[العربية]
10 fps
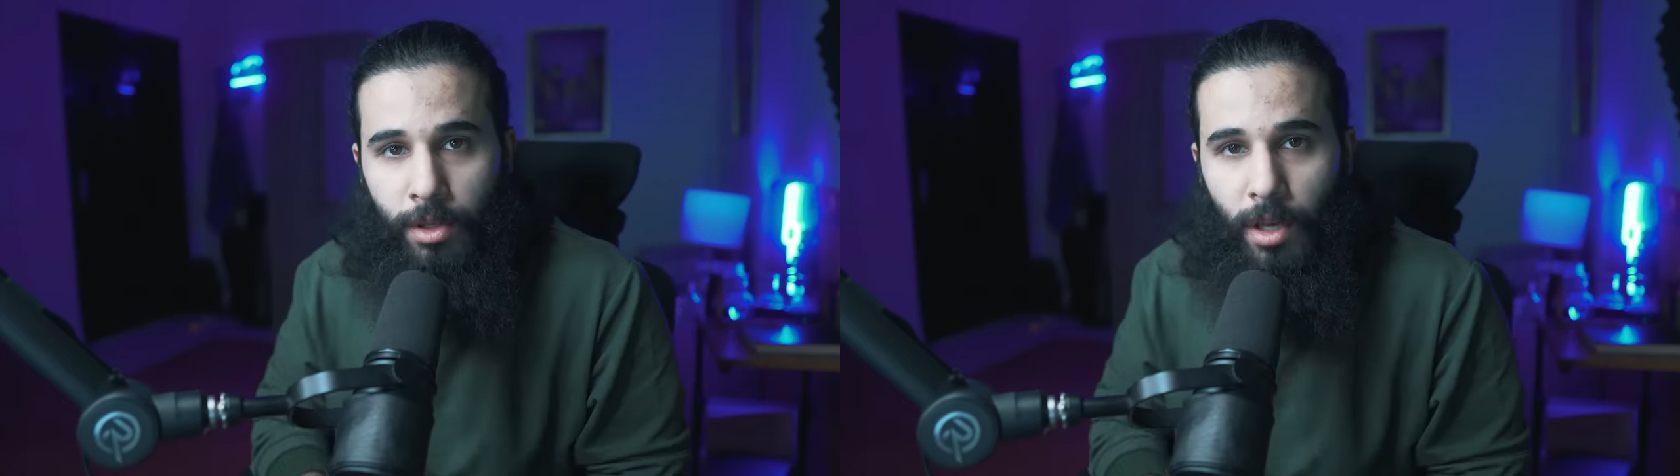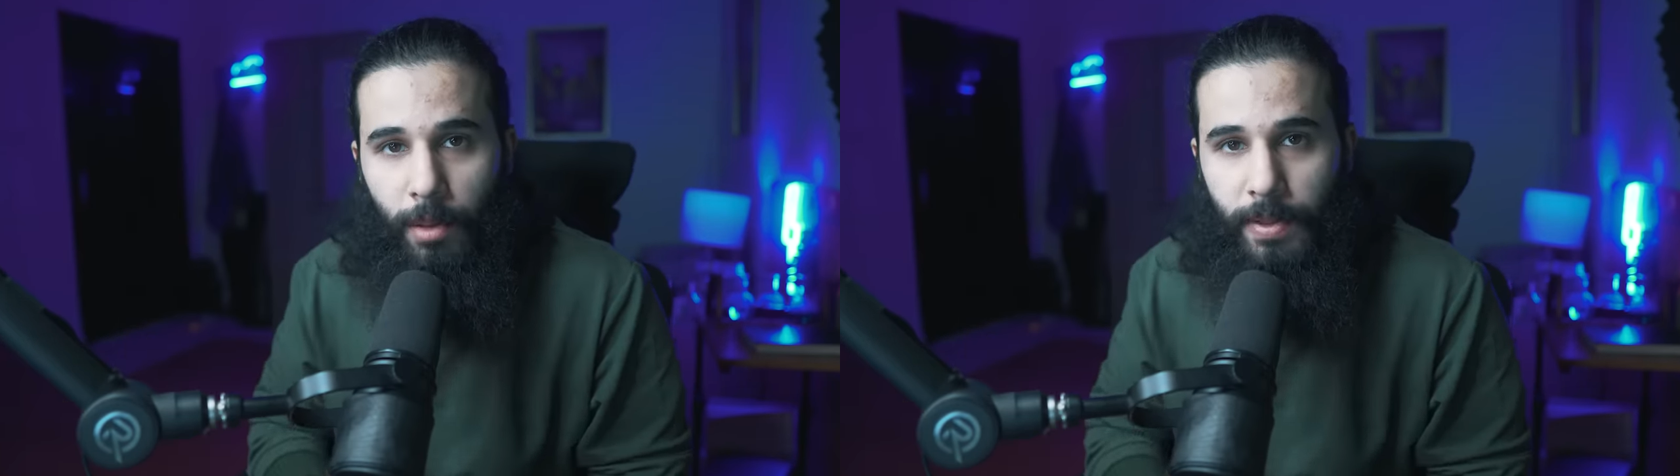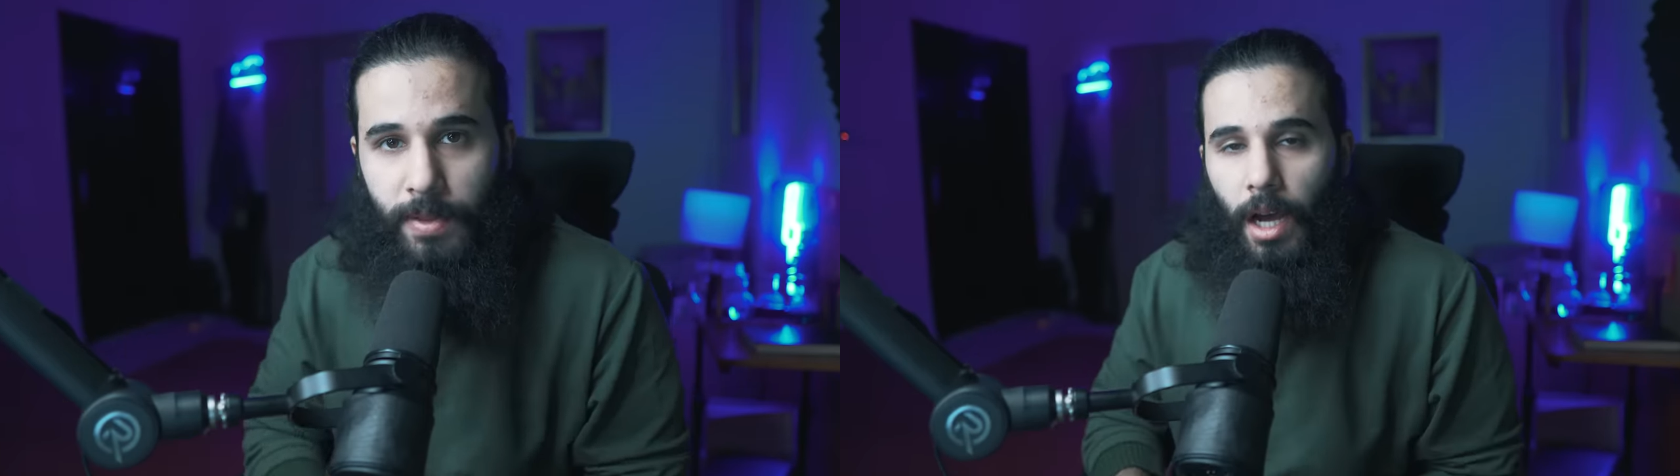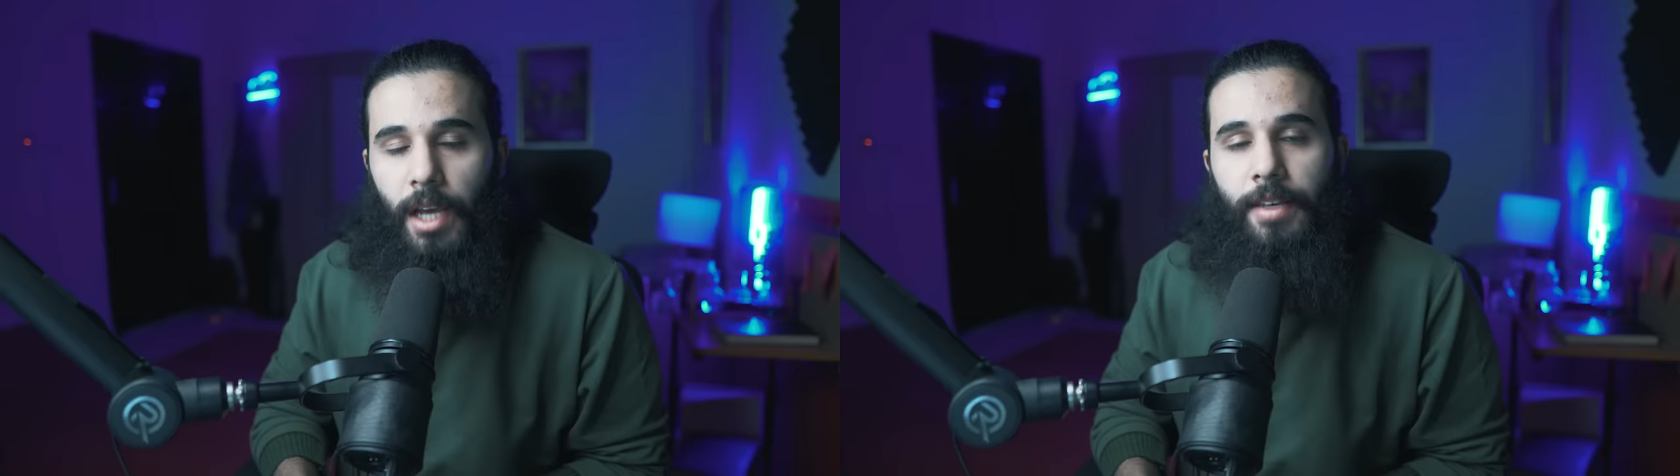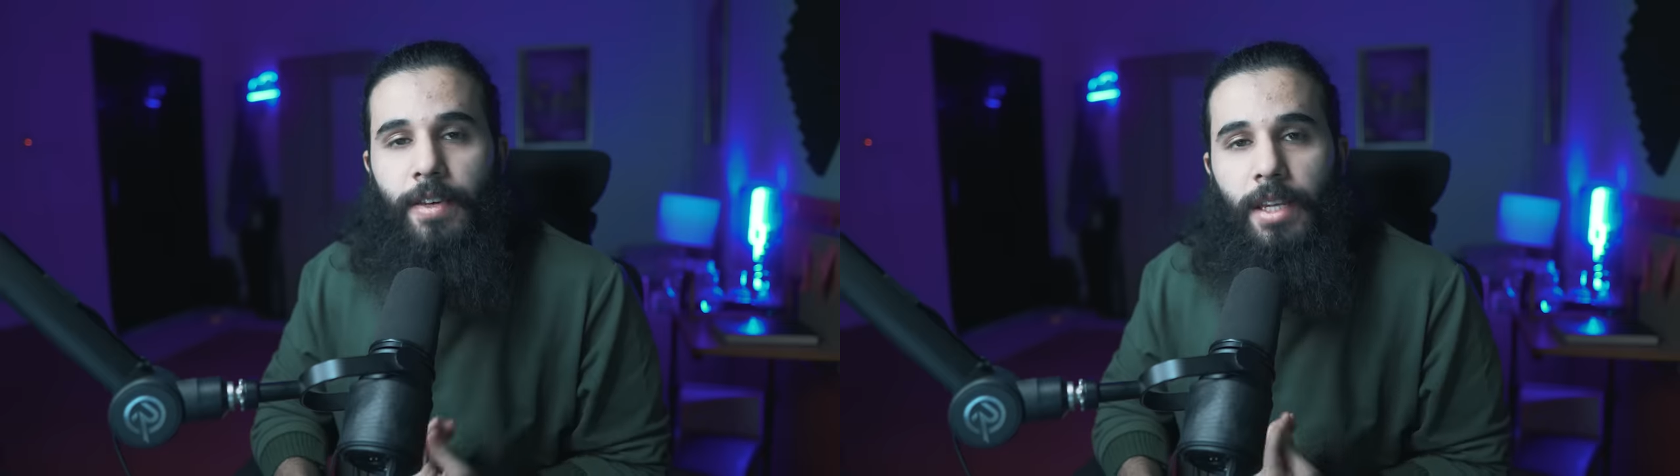ثابت
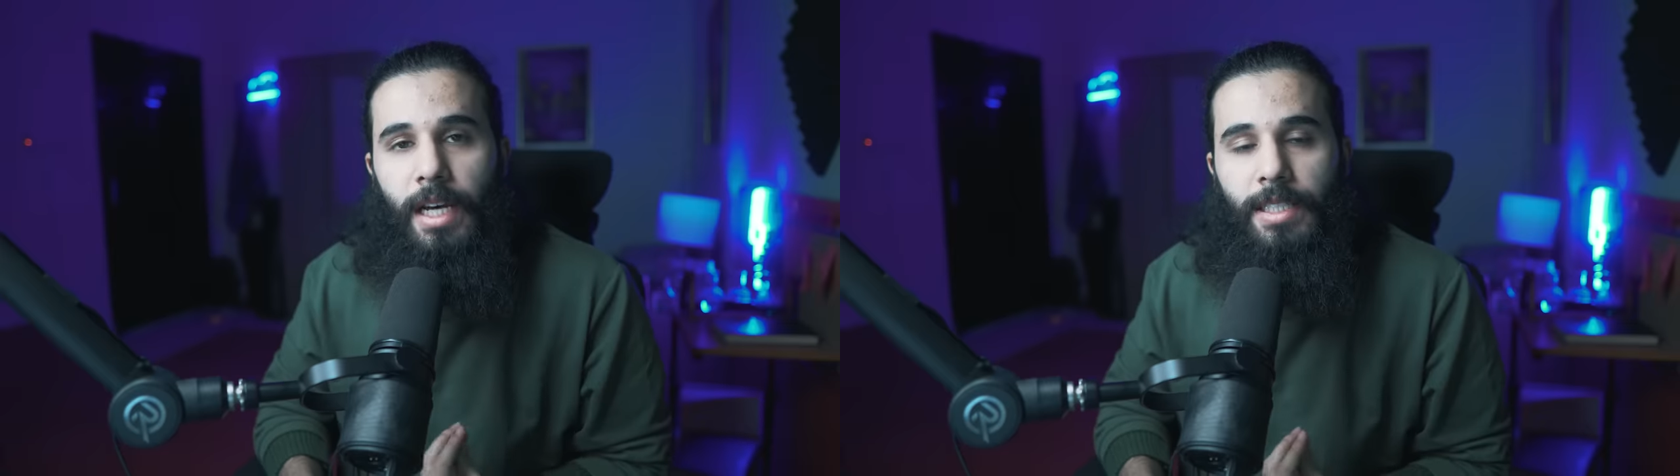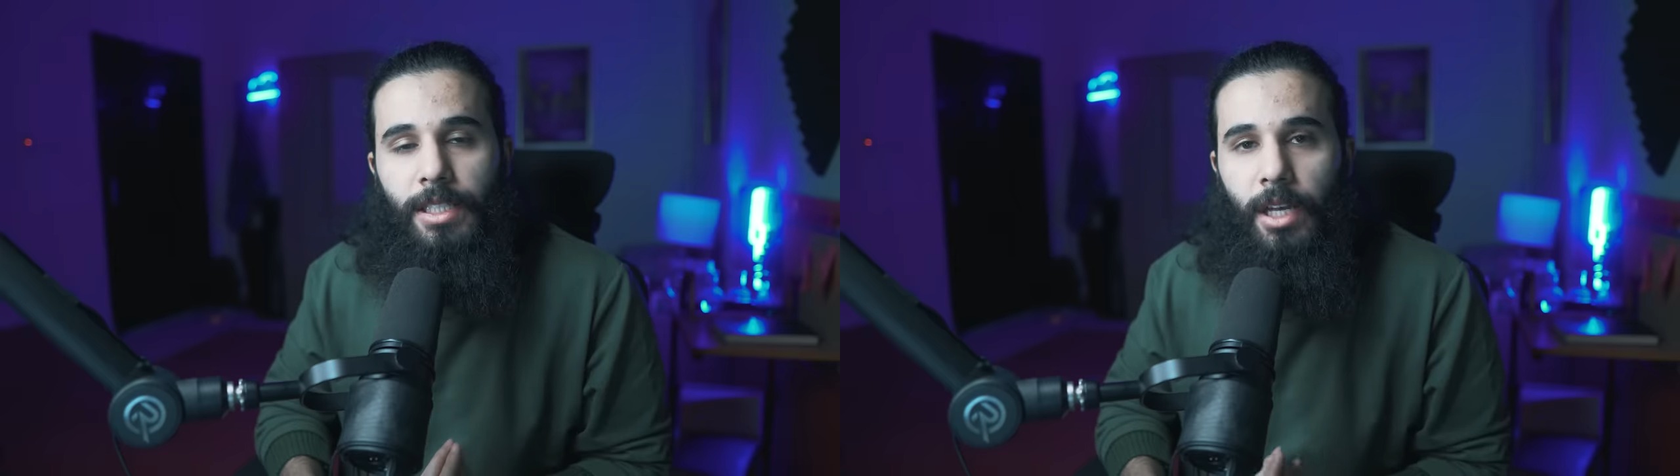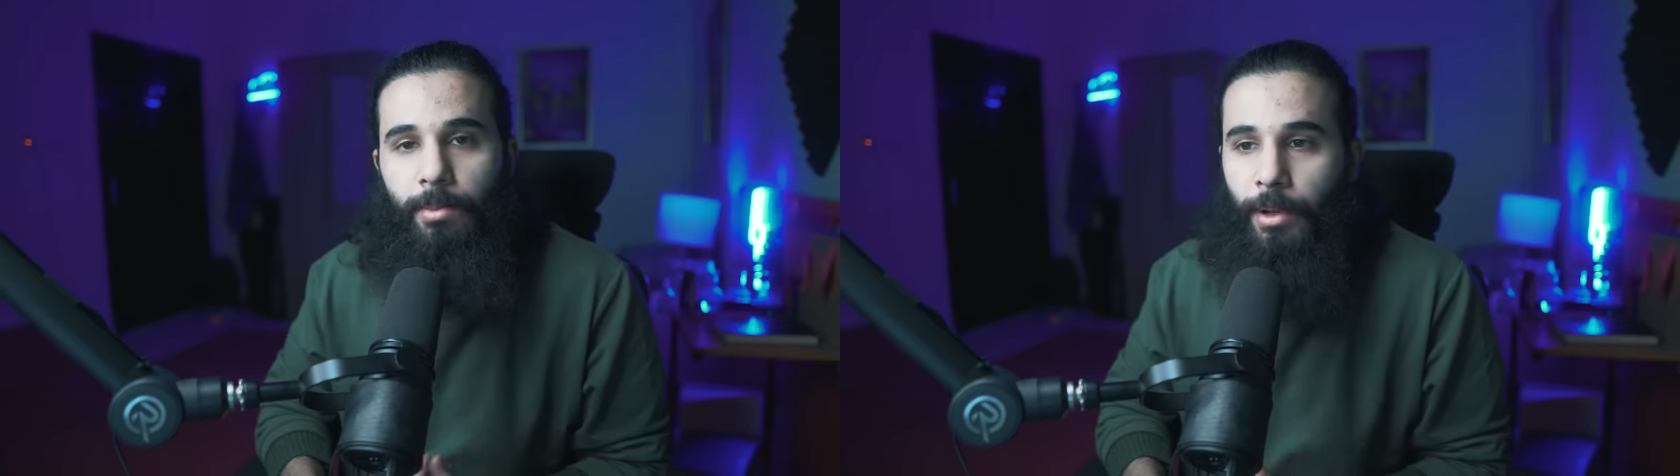خايفين حسان